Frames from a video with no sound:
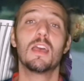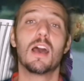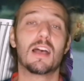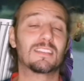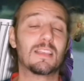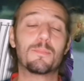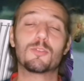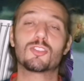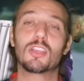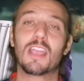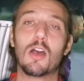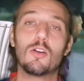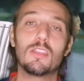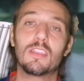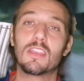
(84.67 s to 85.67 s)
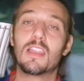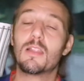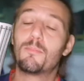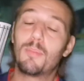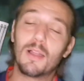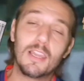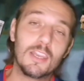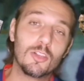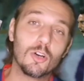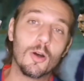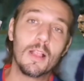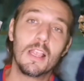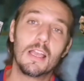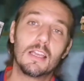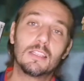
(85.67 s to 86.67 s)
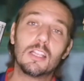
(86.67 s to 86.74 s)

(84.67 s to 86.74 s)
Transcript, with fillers: ha sempre cercato di tenere il pallino eh,